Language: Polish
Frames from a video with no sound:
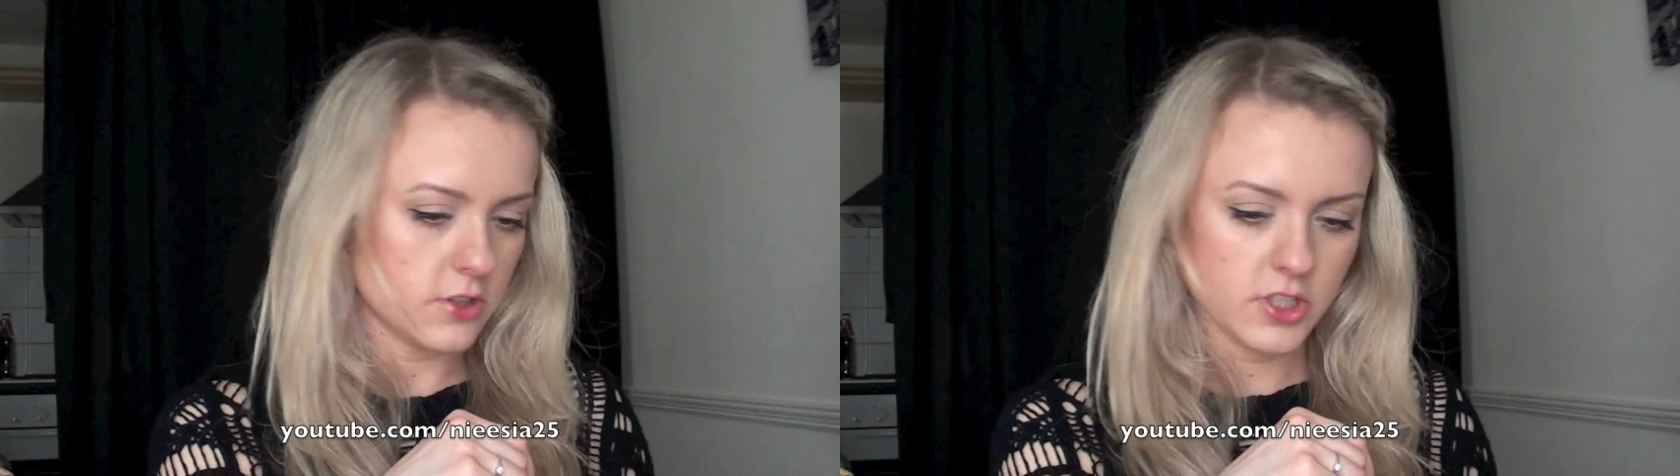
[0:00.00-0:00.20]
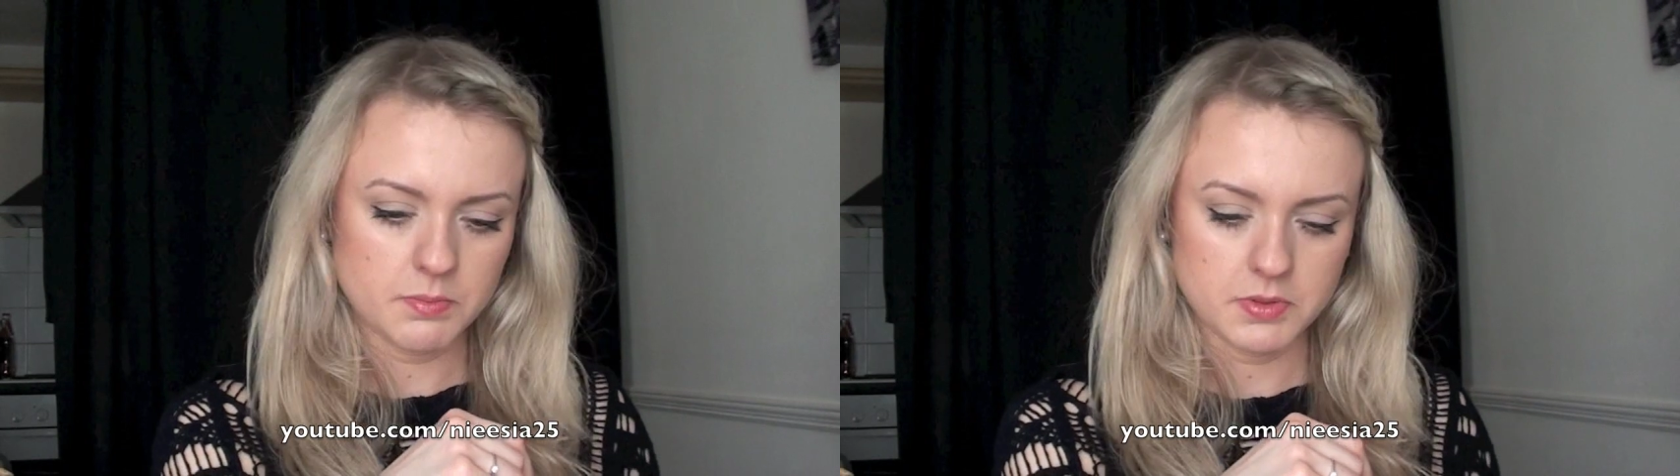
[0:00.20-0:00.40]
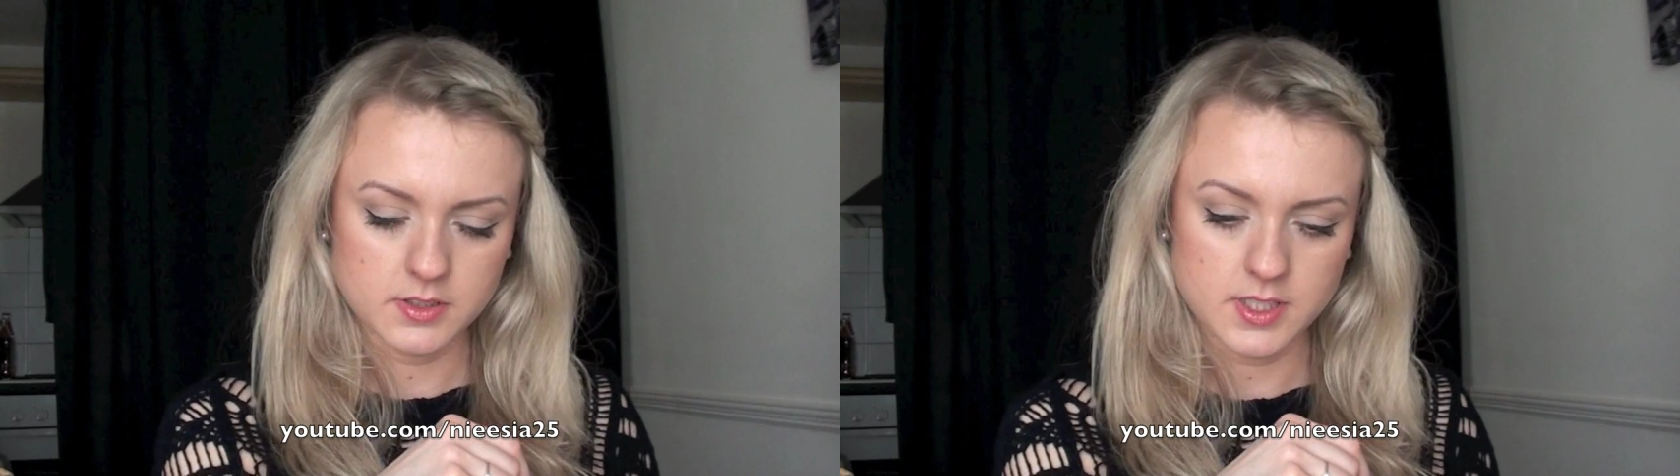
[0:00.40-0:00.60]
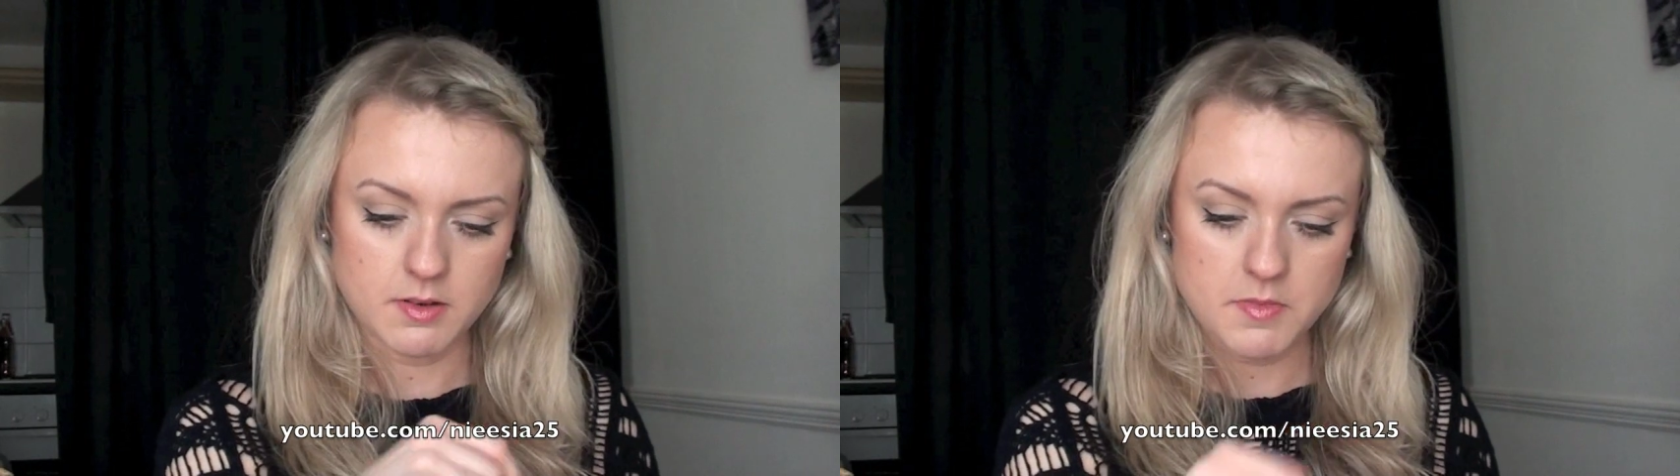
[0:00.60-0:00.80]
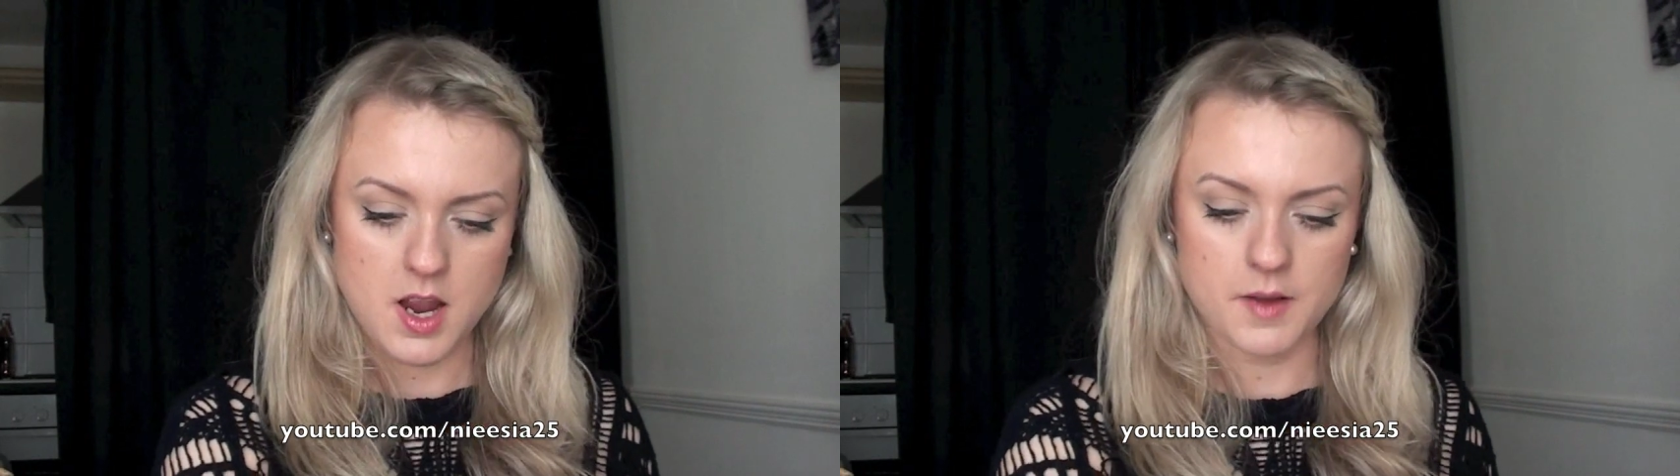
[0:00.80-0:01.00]
Cię nie
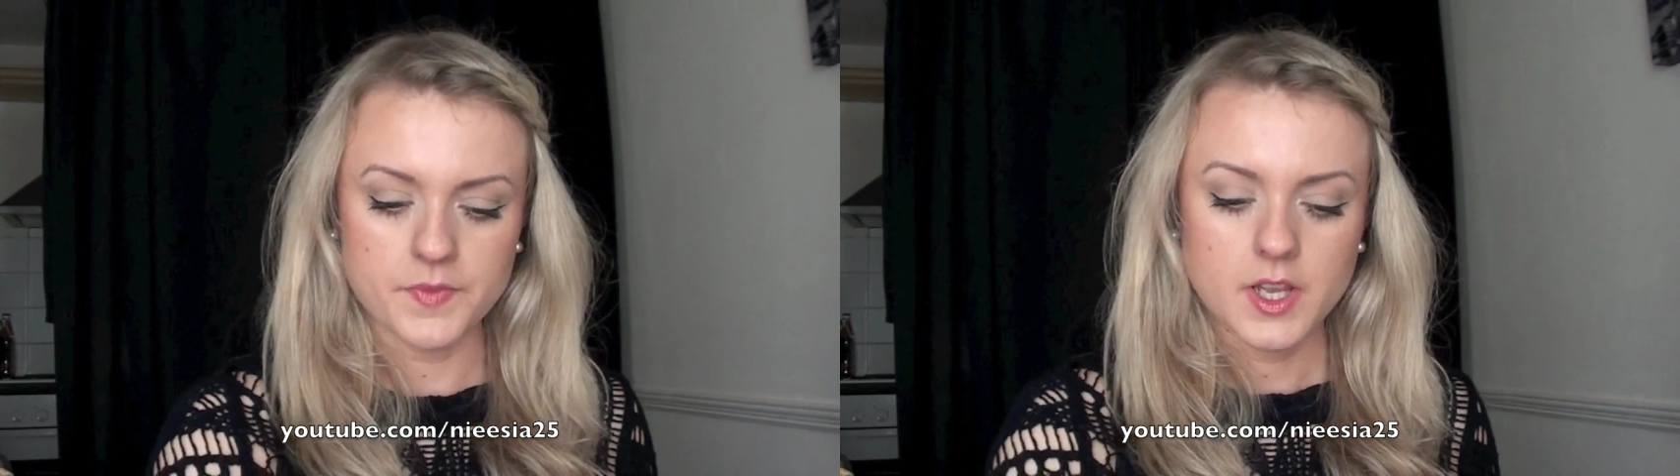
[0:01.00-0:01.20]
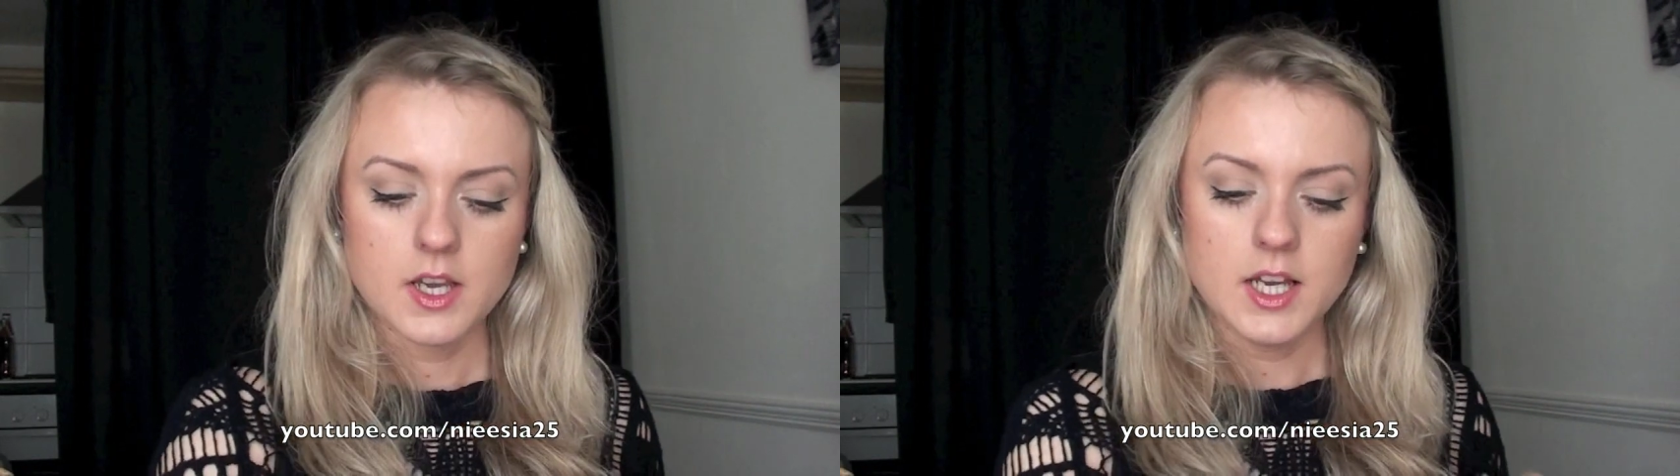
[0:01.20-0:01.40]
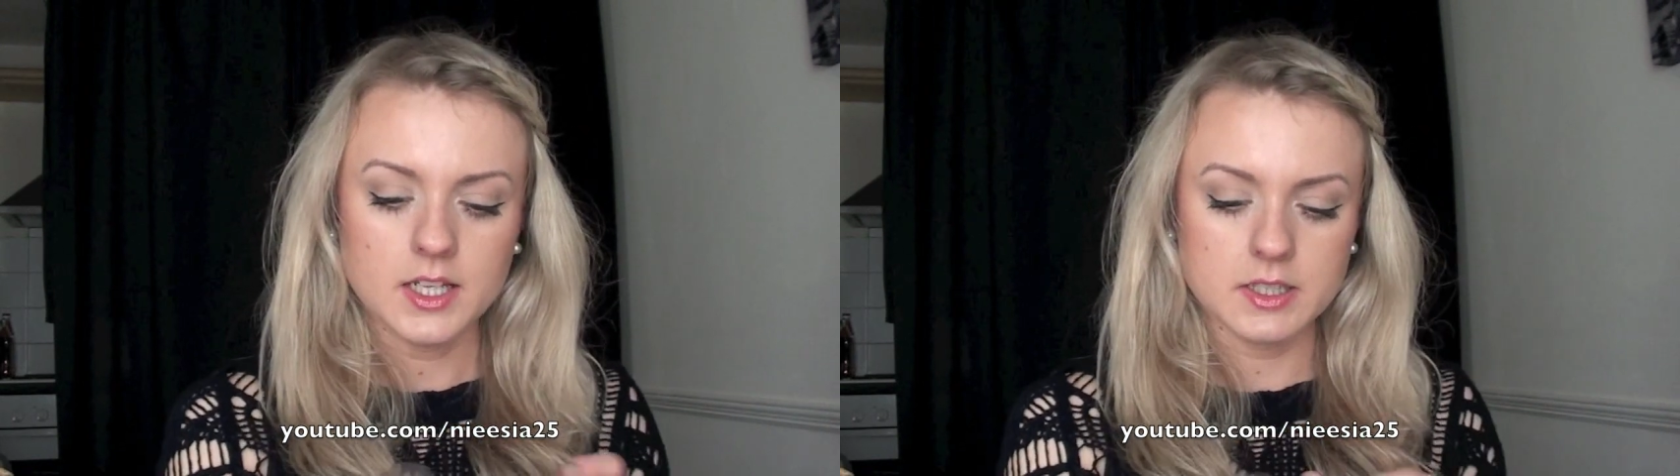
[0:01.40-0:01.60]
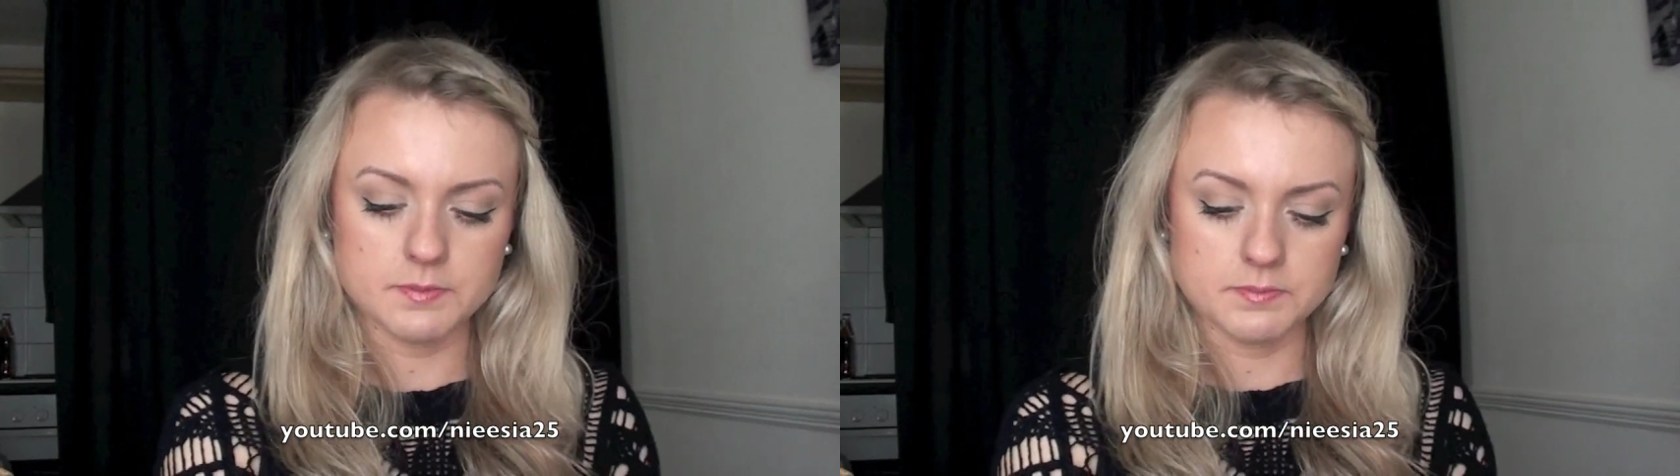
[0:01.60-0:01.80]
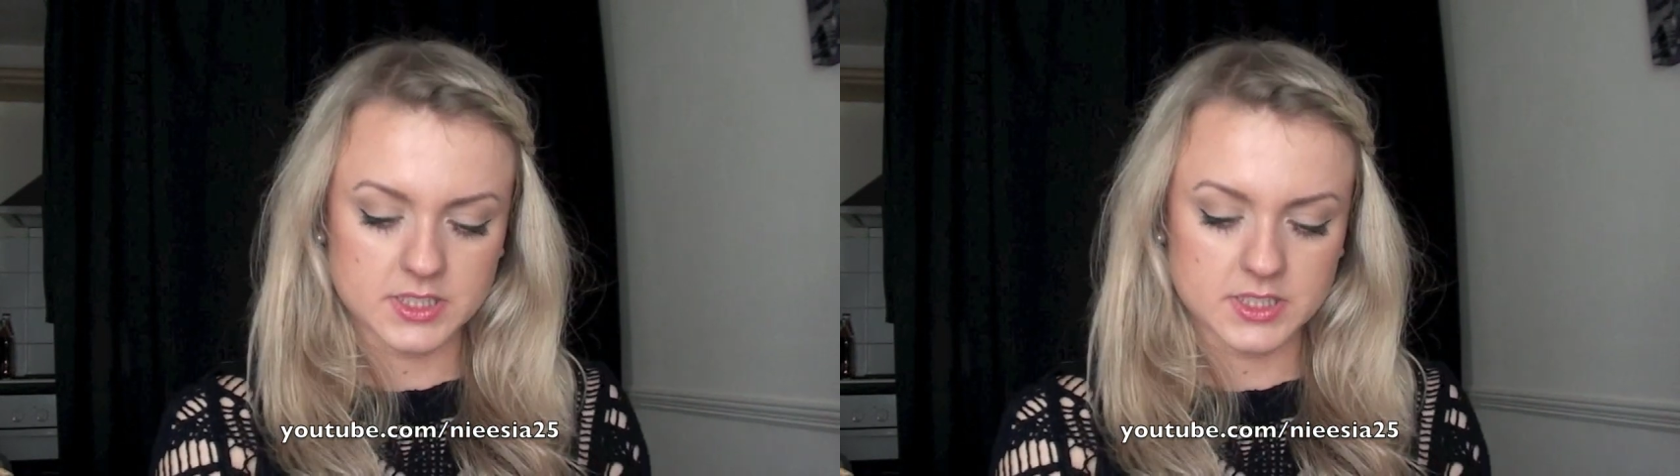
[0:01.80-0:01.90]
pokazałam. Aha, e,